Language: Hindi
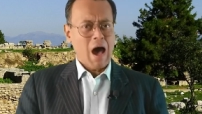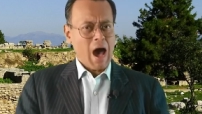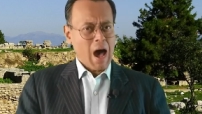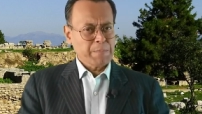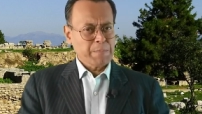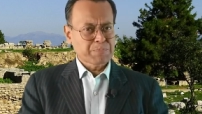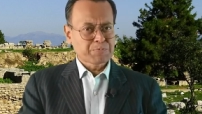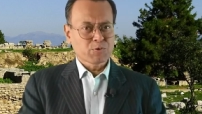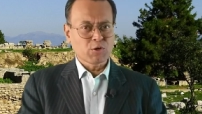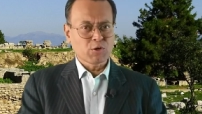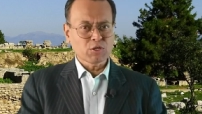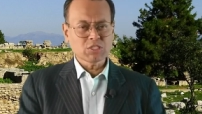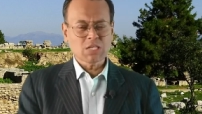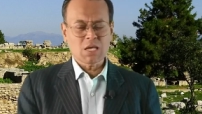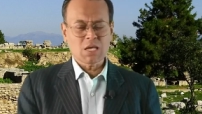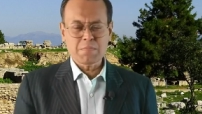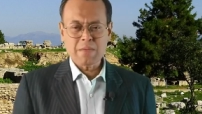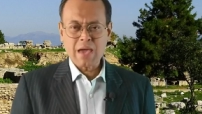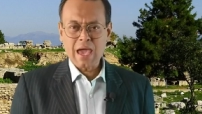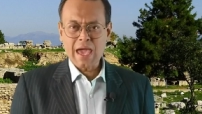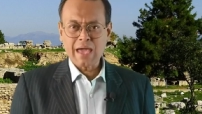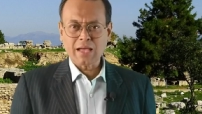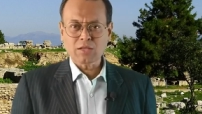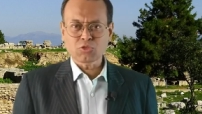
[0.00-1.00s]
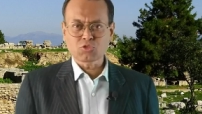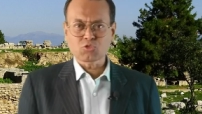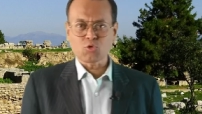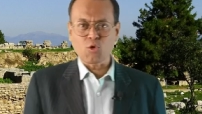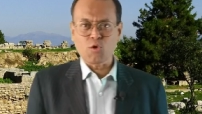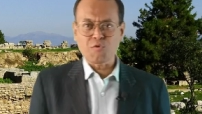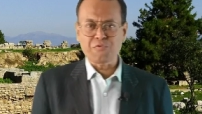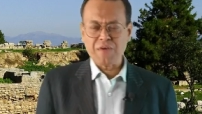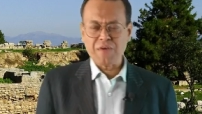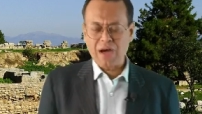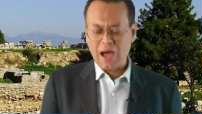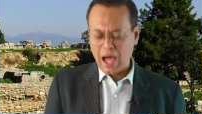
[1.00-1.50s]
आप सोचिए मैं एक
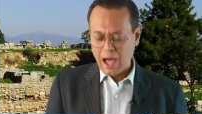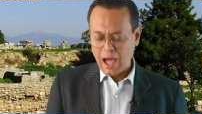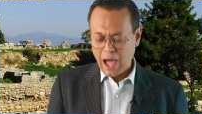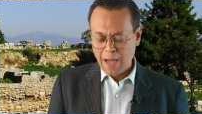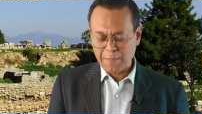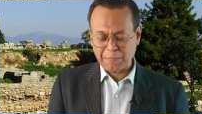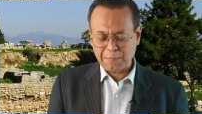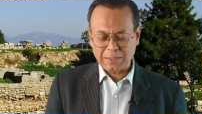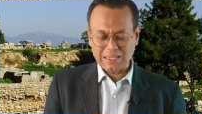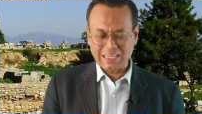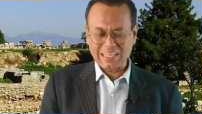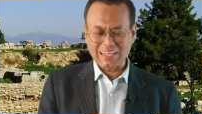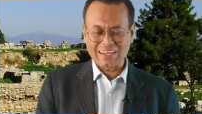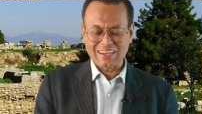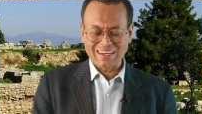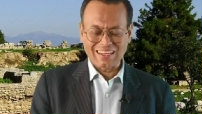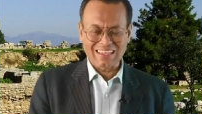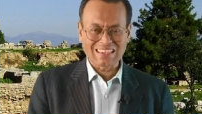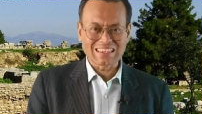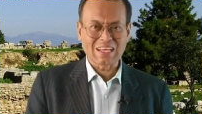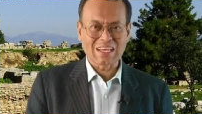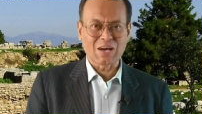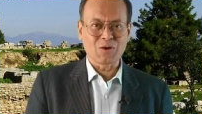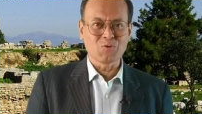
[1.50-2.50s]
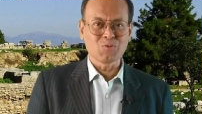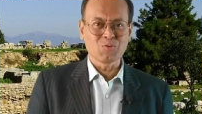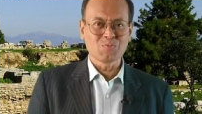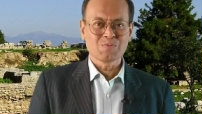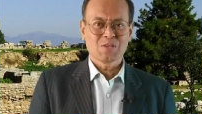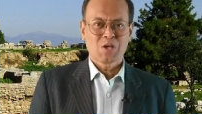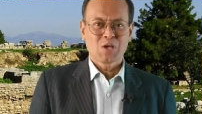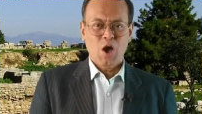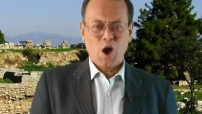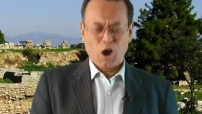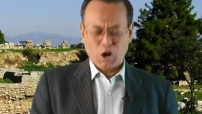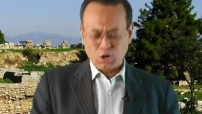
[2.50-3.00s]
तोहफा आपके लिए खरीदता हूँ
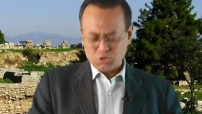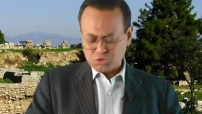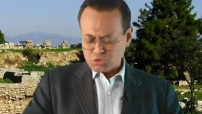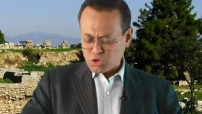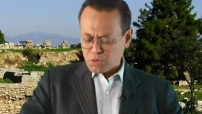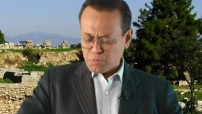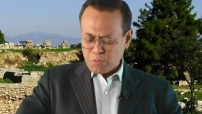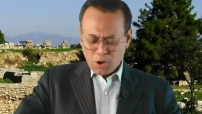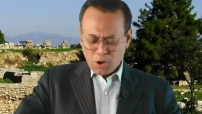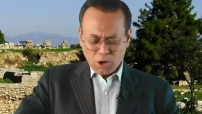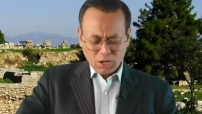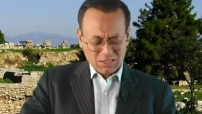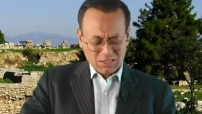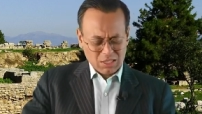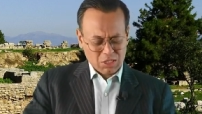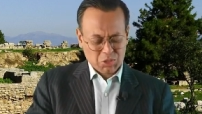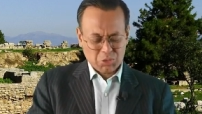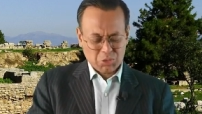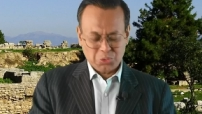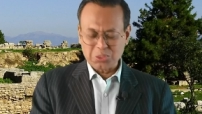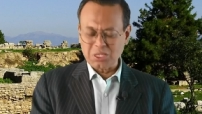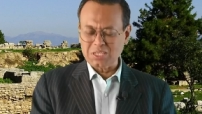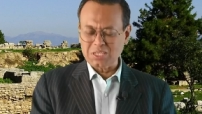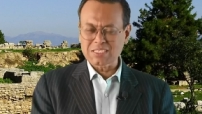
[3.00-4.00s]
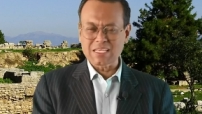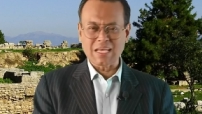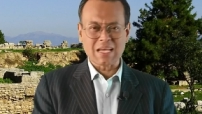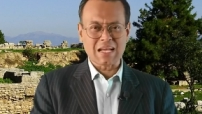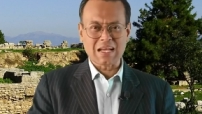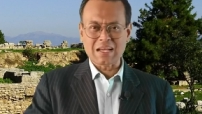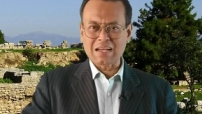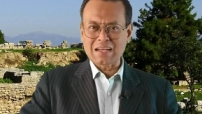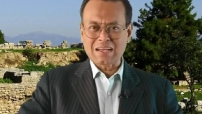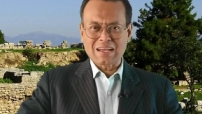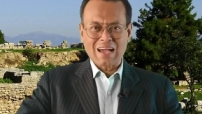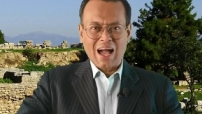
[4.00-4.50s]
और उसको बहुत ही सुंदर से
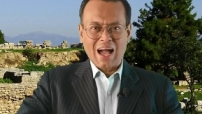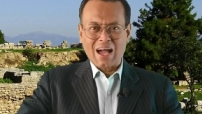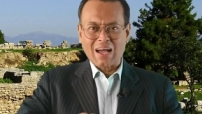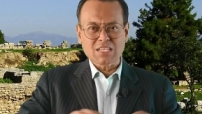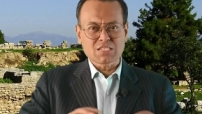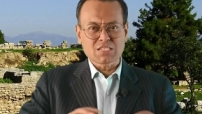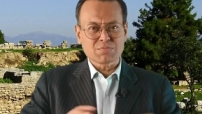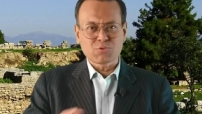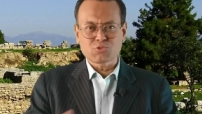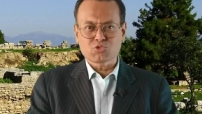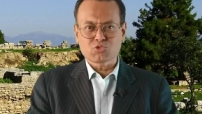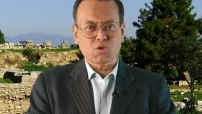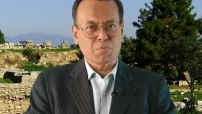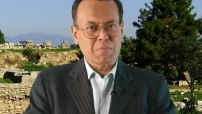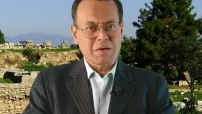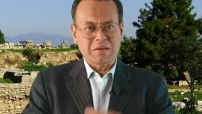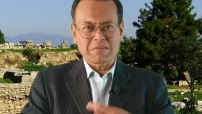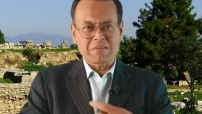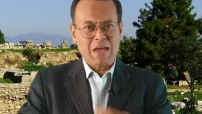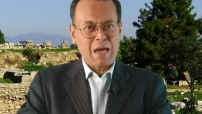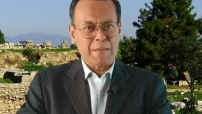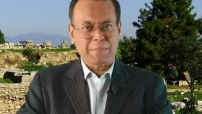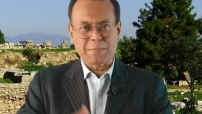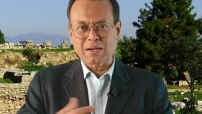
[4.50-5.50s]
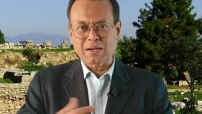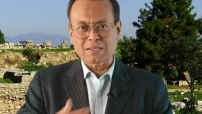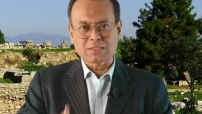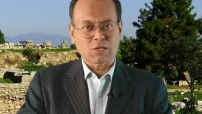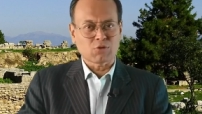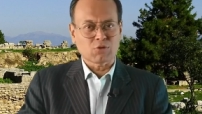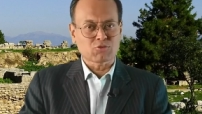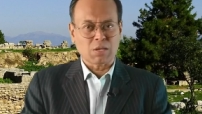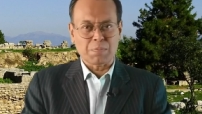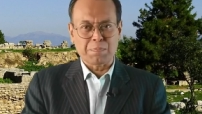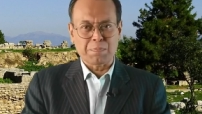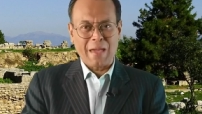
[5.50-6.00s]
कागज़ में उसको मैं रैप
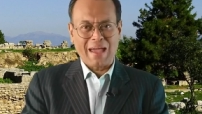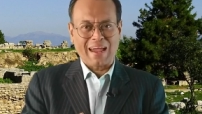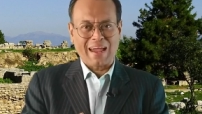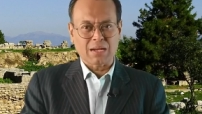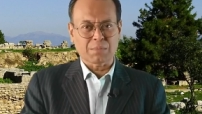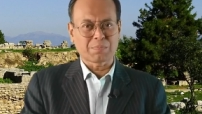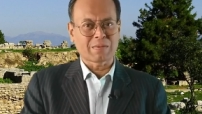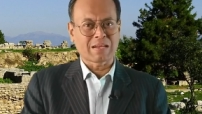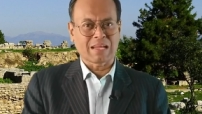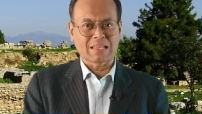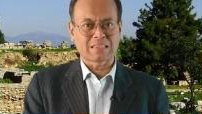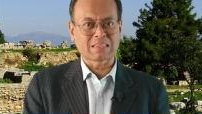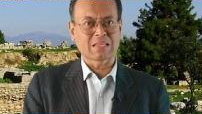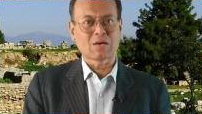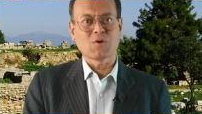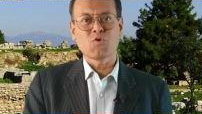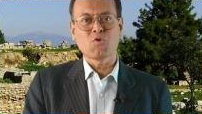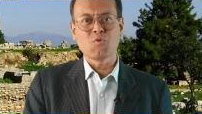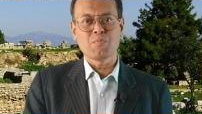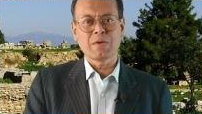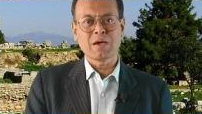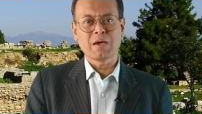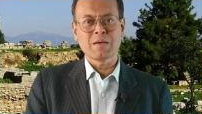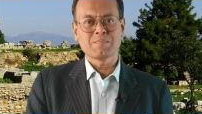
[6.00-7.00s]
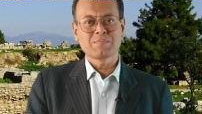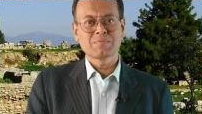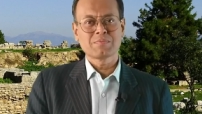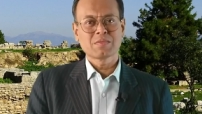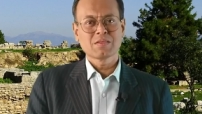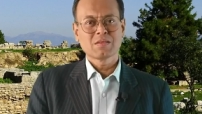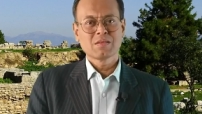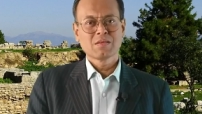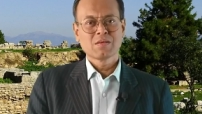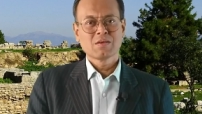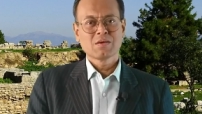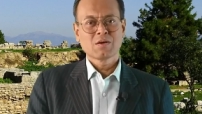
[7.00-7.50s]
करता हूँ उसका पैकेट बनाता हूँ मैं
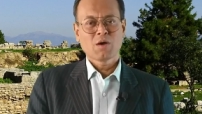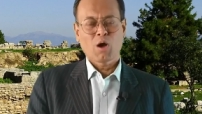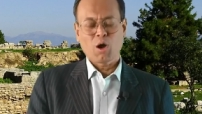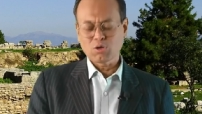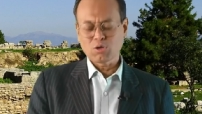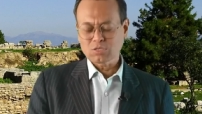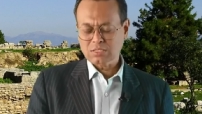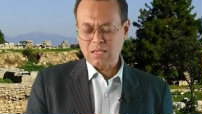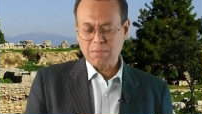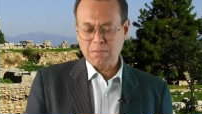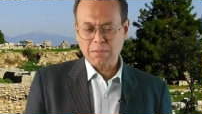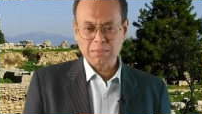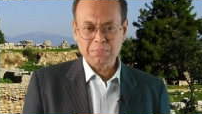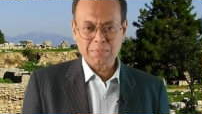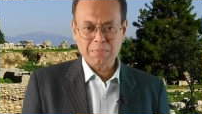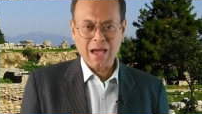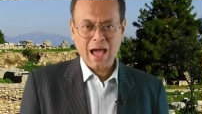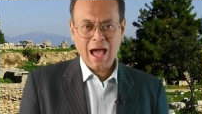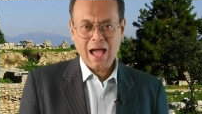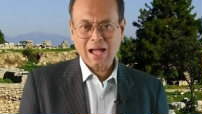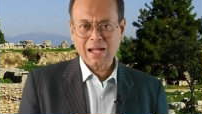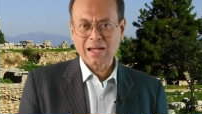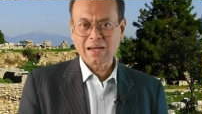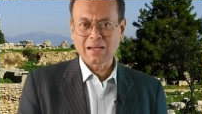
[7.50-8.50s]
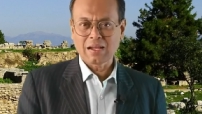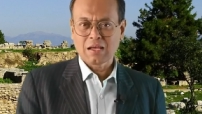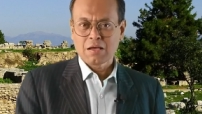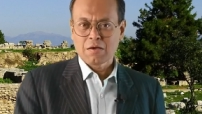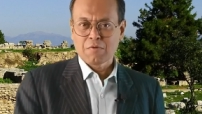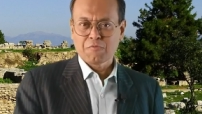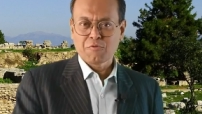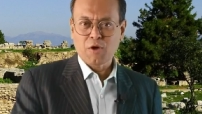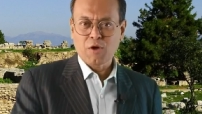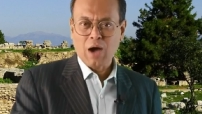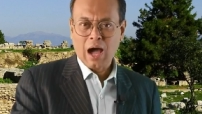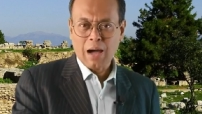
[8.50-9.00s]
और उसके बाद मैं आकर
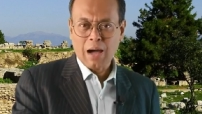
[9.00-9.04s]
वो